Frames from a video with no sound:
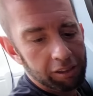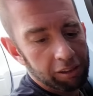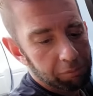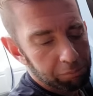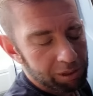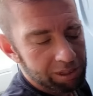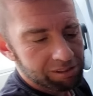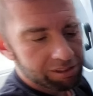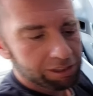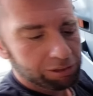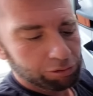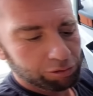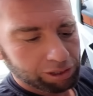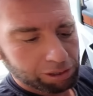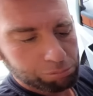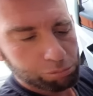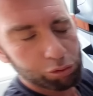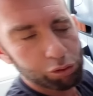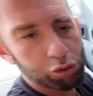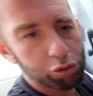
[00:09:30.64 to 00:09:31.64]
parece que nos
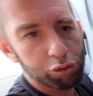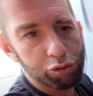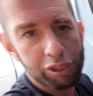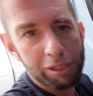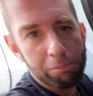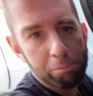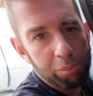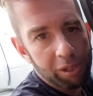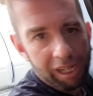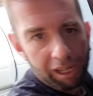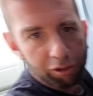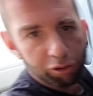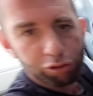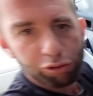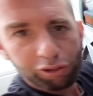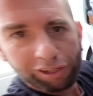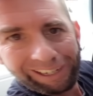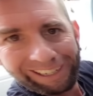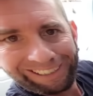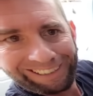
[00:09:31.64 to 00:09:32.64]
quedamos todos sin pila con
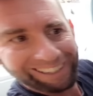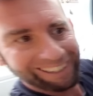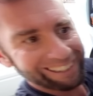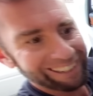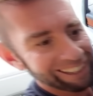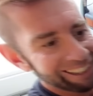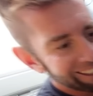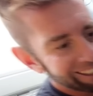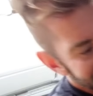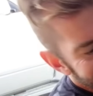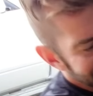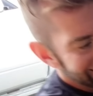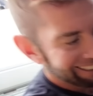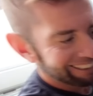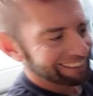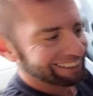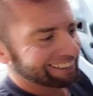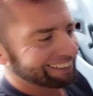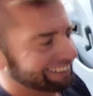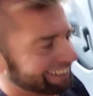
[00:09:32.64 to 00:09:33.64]
toda la linterna. Sí.